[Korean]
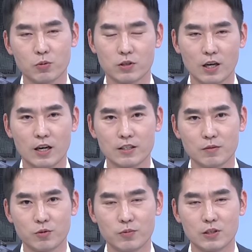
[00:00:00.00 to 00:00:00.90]
또 들어가야
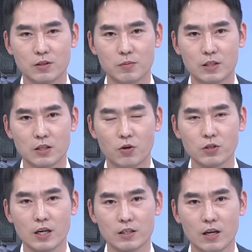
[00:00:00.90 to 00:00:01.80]
되는 부분이 있습니다.
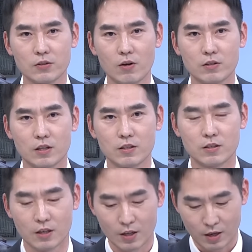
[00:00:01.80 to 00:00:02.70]
여기에 대해서 이제는
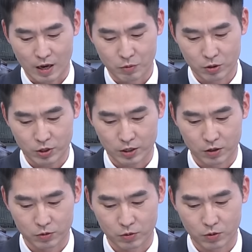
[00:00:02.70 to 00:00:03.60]
MOU
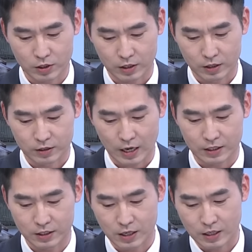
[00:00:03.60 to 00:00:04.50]
체결도 굉장히
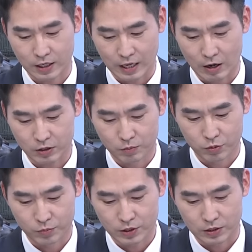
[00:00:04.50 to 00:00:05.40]
같이 얘기가 나왔던
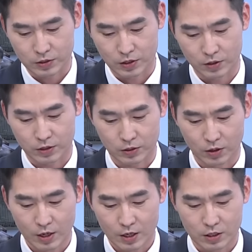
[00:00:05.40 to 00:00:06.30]
부분이 있어요. 그래서
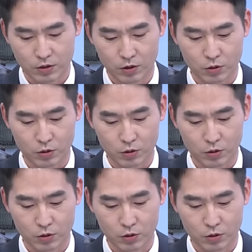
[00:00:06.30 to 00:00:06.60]
이런